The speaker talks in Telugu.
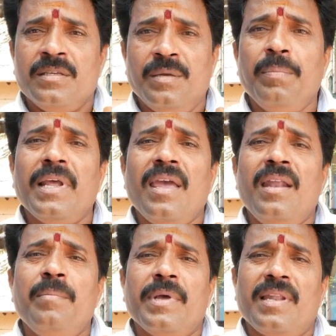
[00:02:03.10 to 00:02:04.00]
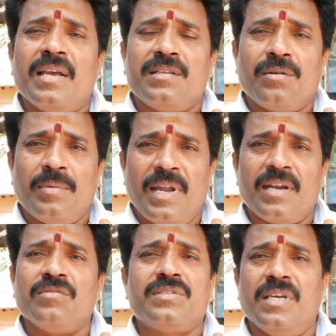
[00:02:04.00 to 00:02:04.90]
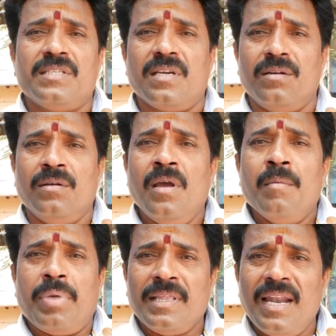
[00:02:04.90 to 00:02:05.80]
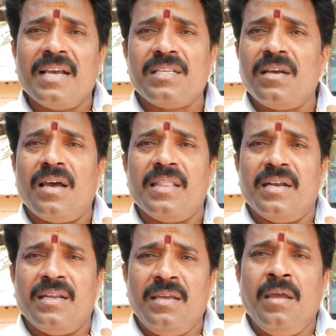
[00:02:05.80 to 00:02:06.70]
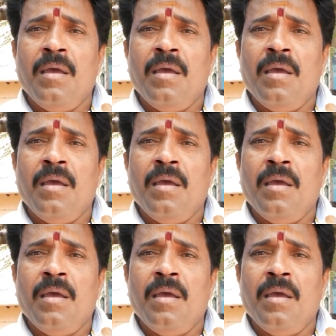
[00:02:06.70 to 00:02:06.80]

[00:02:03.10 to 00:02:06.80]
సింపుల్గా వెళ్ళి పది లక్షల రూపాయలు అనౌన్స్ చేశాడు పది లక్షలు కాదండి